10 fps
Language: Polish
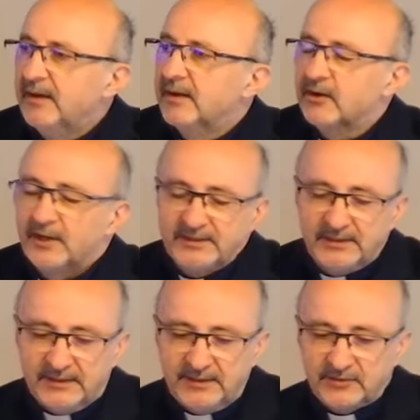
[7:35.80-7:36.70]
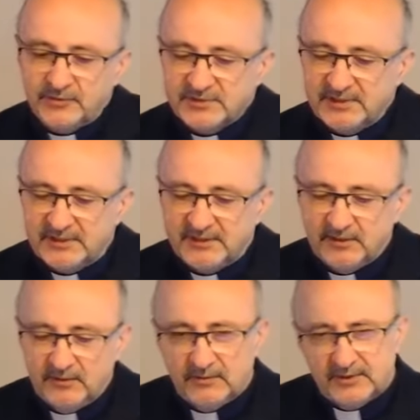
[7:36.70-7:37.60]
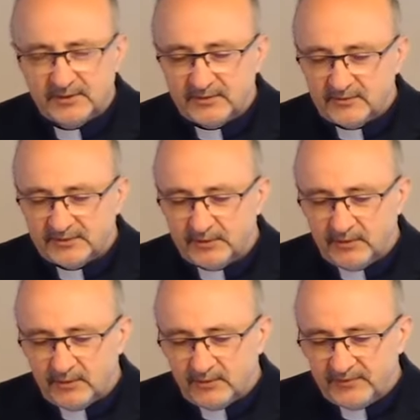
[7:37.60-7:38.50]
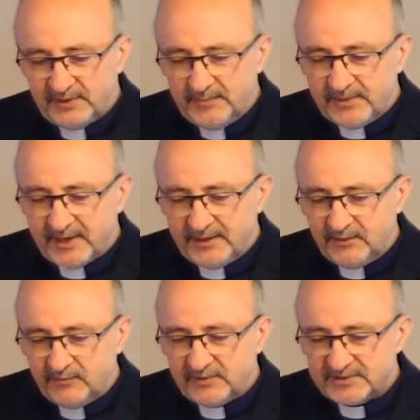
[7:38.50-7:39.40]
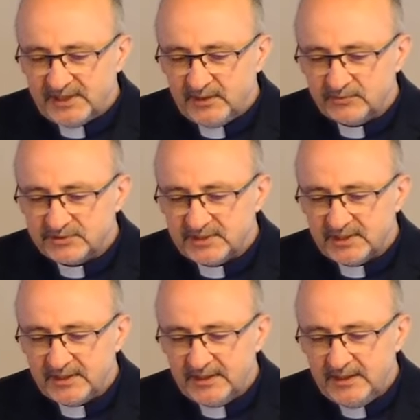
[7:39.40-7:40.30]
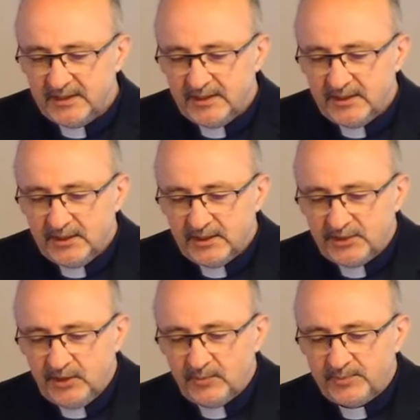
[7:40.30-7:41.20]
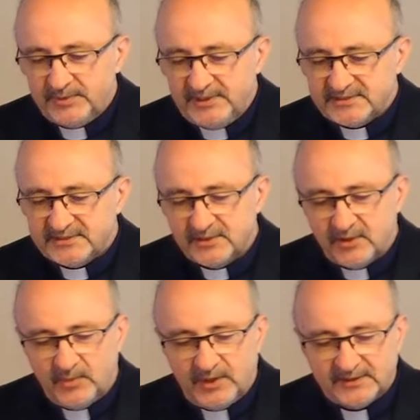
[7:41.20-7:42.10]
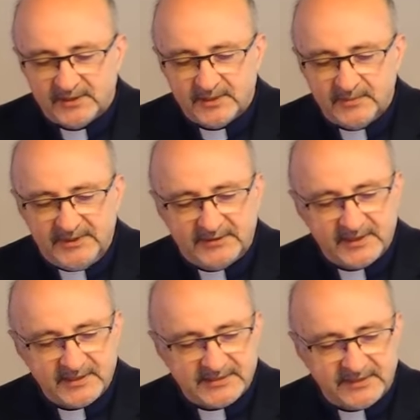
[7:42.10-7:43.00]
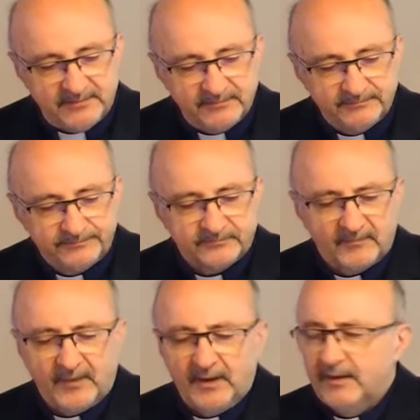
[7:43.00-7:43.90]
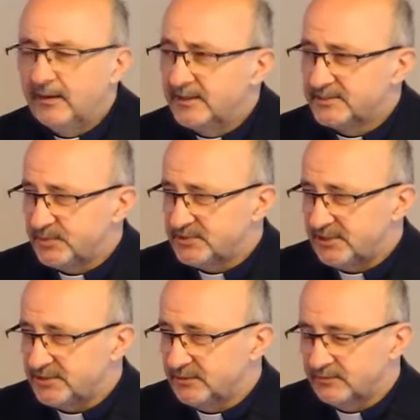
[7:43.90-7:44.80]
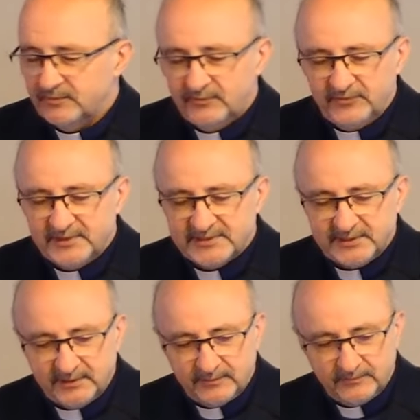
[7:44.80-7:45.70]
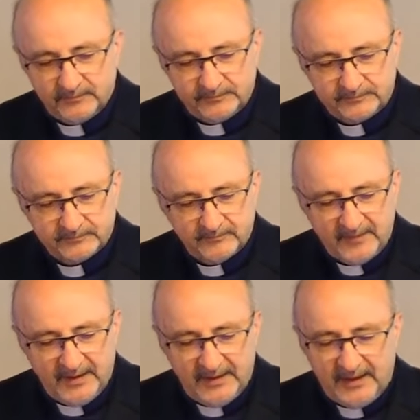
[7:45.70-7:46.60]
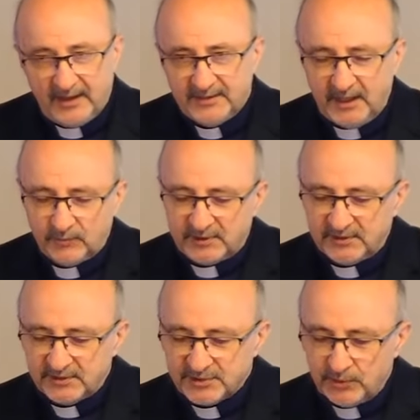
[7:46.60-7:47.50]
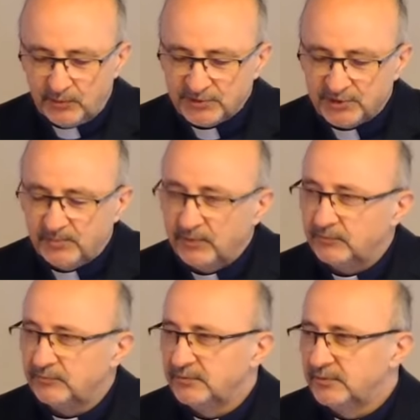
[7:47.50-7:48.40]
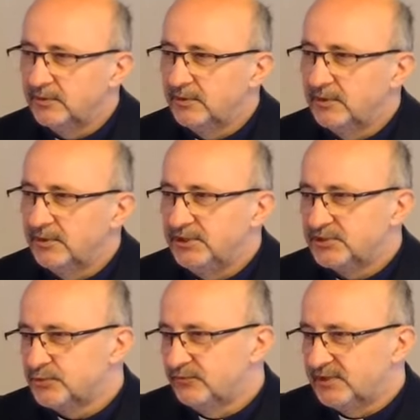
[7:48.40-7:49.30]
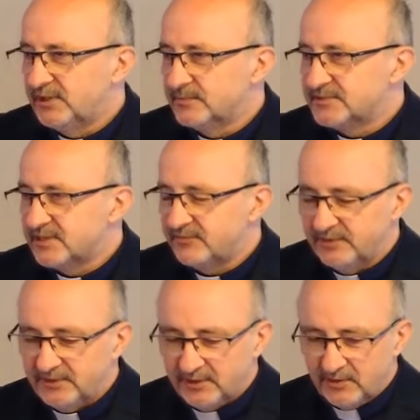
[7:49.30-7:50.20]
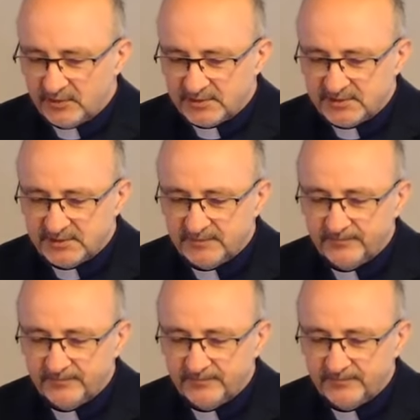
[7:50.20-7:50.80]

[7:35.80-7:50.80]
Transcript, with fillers: Kochani, niektórzy teologowie liberalni uważają, że Hiob jest tylko bohaterem literackim, jest postacią fikcyjną, a nie autentyczną osobą, nie człowiekiem z krwi i kości.